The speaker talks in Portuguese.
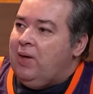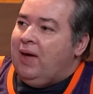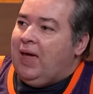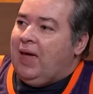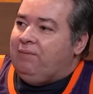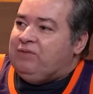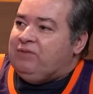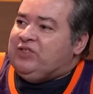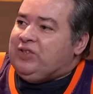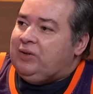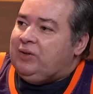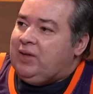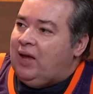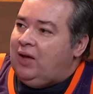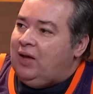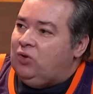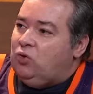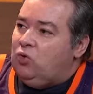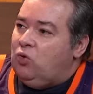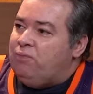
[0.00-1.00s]

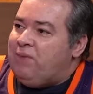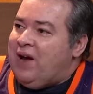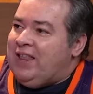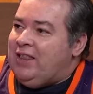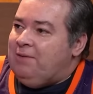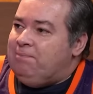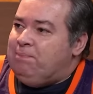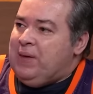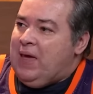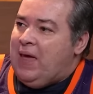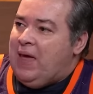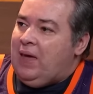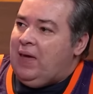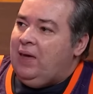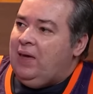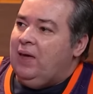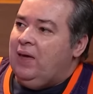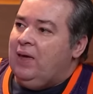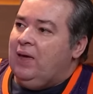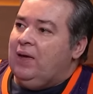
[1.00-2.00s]
revisitando uma
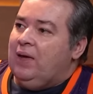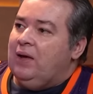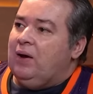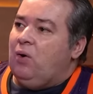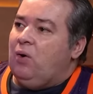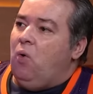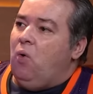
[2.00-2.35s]
NBA. Tivemos